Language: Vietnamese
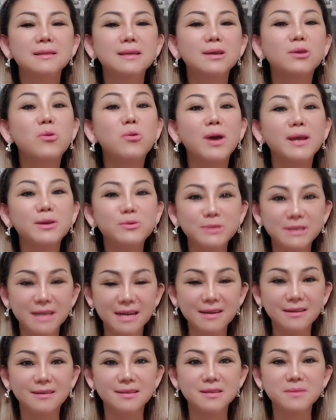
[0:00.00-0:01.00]
Thì cô ấy có
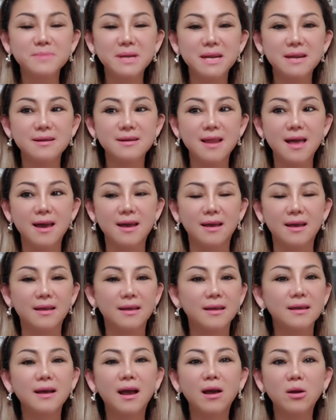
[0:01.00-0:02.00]
trả lời với mình là
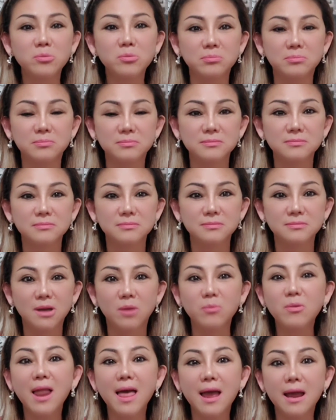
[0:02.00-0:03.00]
không,
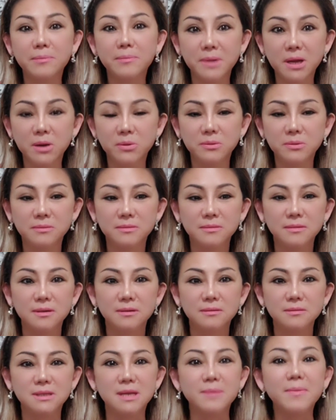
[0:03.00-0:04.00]
không có làm đâu,
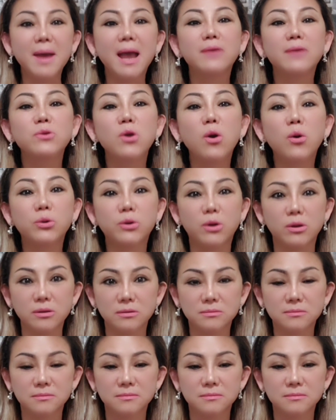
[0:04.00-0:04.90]
chị mang vô rồi,